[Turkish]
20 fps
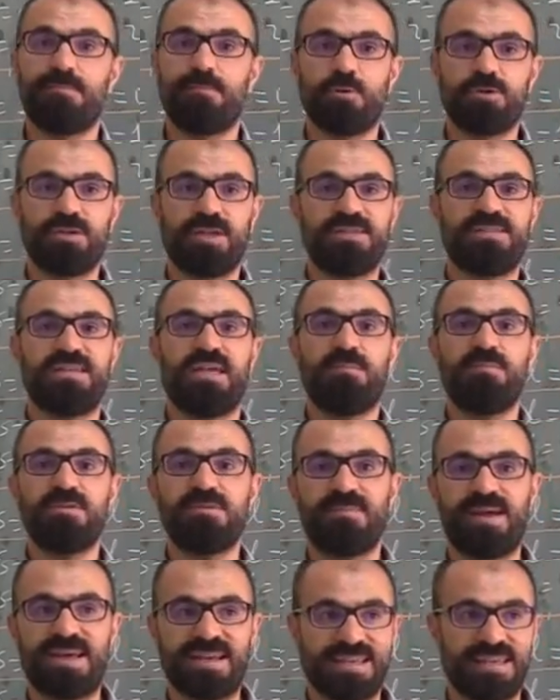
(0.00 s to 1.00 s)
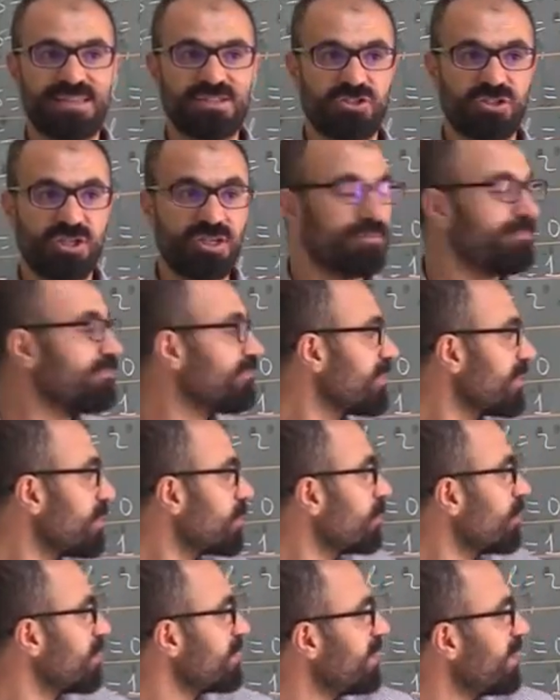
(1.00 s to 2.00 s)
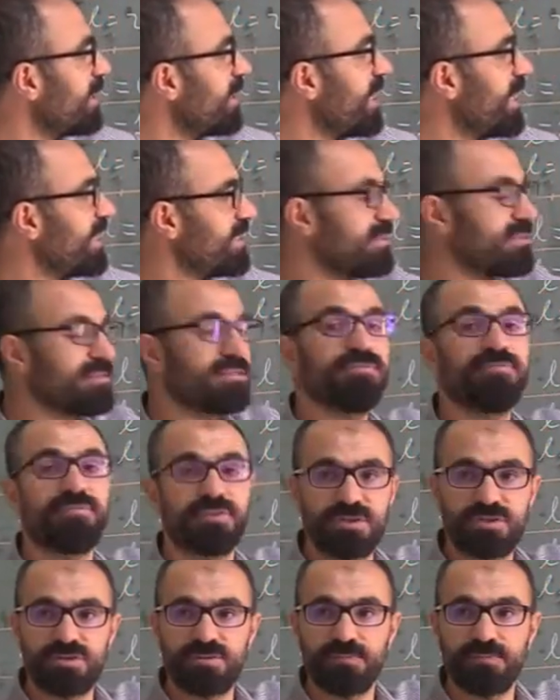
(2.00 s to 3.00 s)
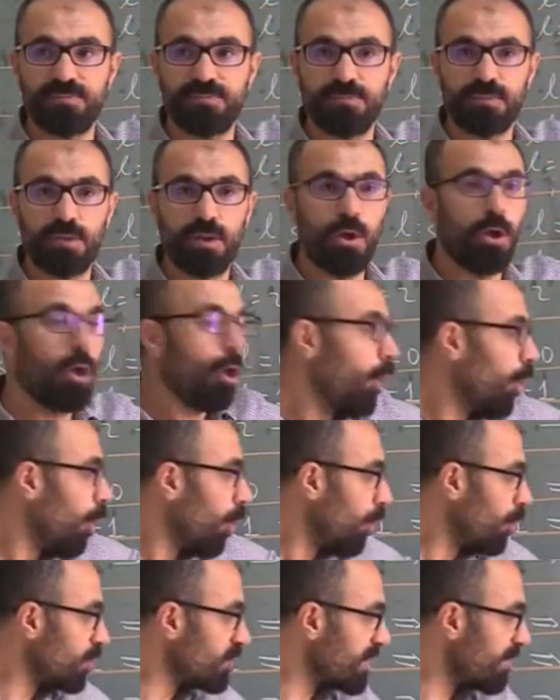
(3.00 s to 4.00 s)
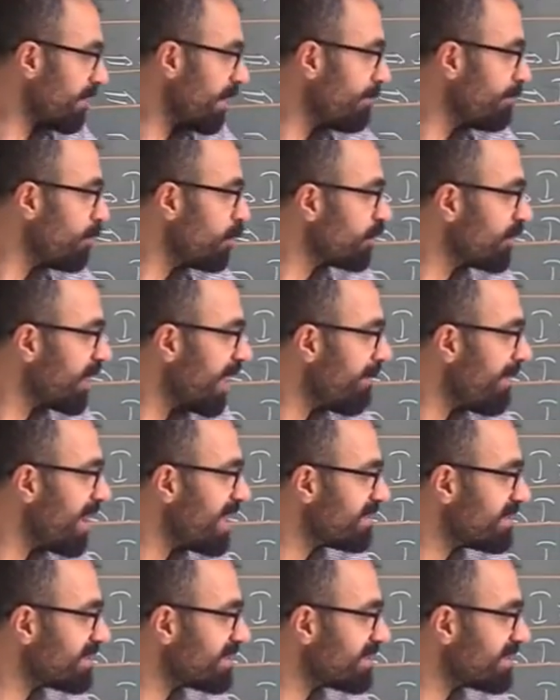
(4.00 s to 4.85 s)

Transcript: potansiyelimiz merkezcil. Dolayısıyla L'si sıfır. O zaman muhtemel